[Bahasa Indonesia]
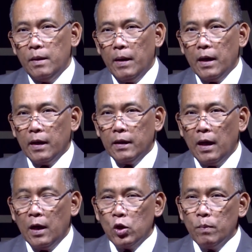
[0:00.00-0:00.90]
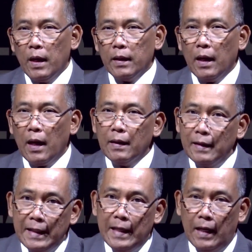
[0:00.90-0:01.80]
mana kita harus mengatakan
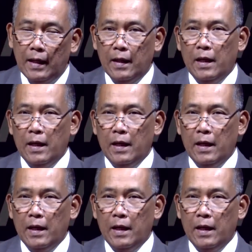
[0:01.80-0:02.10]
tidak